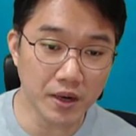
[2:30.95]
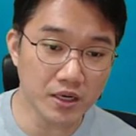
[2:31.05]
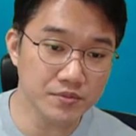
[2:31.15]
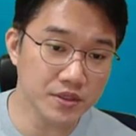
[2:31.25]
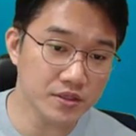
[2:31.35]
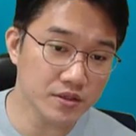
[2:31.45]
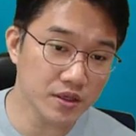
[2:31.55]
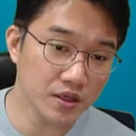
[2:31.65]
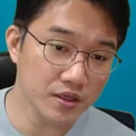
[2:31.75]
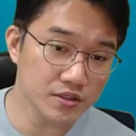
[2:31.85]
마음이
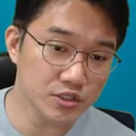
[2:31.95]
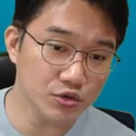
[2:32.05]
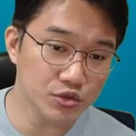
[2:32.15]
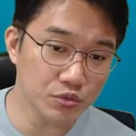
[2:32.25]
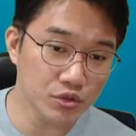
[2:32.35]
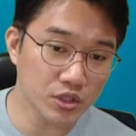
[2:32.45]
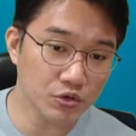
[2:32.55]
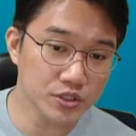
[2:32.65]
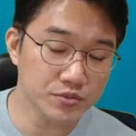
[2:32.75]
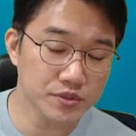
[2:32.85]
이렇게 지원도
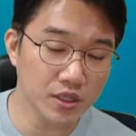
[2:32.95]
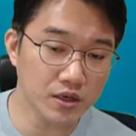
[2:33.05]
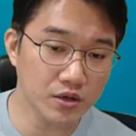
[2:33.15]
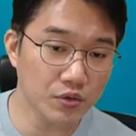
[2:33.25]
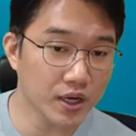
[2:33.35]
못하고 있습니다라고